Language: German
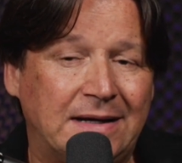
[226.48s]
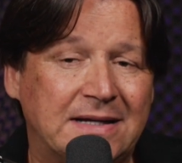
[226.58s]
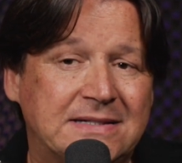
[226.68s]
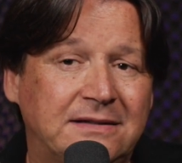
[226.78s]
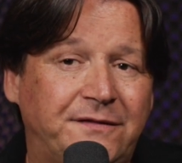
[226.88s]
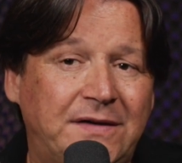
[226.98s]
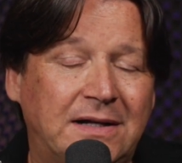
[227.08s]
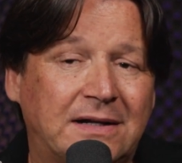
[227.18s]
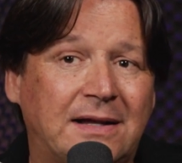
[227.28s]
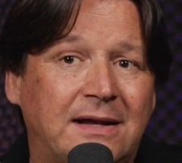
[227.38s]
Es sind
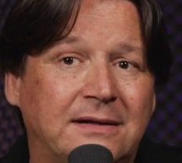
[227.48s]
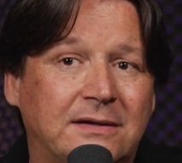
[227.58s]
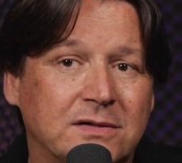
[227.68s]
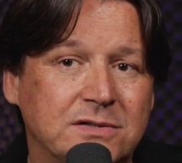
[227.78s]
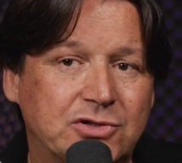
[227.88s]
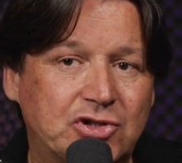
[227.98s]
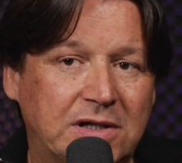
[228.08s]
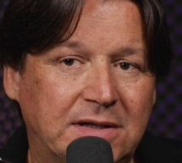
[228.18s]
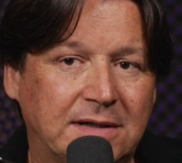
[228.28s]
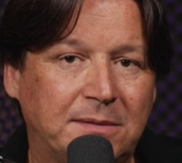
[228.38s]
viele kleine tausend
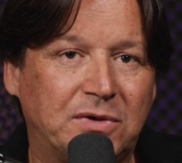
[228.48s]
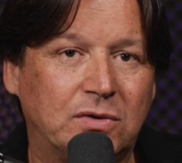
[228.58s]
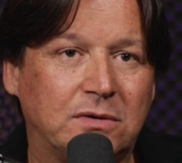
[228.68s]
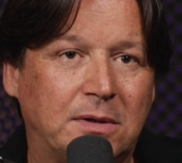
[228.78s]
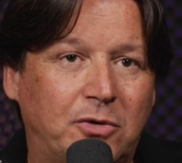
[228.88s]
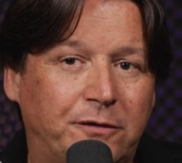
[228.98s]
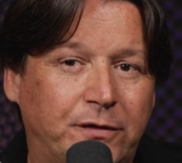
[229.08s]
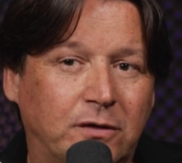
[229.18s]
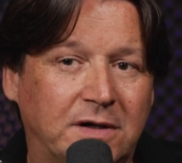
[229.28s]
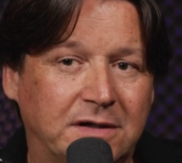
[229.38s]
Schritte, die man noch am
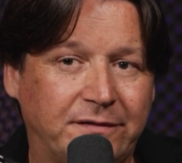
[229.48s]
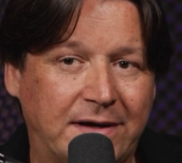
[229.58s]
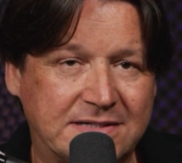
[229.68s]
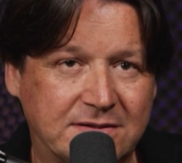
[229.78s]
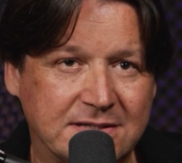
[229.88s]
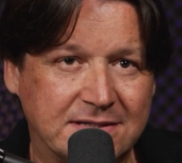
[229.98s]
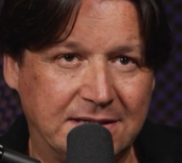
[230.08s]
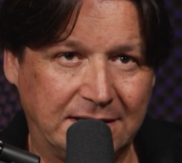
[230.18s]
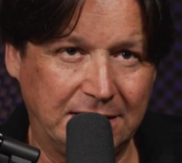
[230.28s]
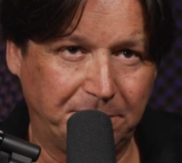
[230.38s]
Anfang gar nicht weiß, dass es
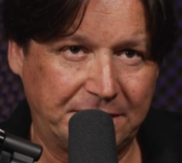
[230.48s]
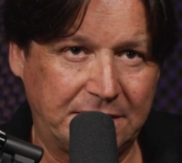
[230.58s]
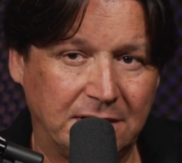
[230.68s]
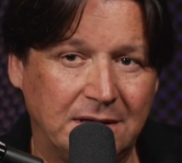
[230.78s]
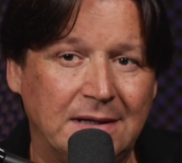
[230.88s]
die gibt.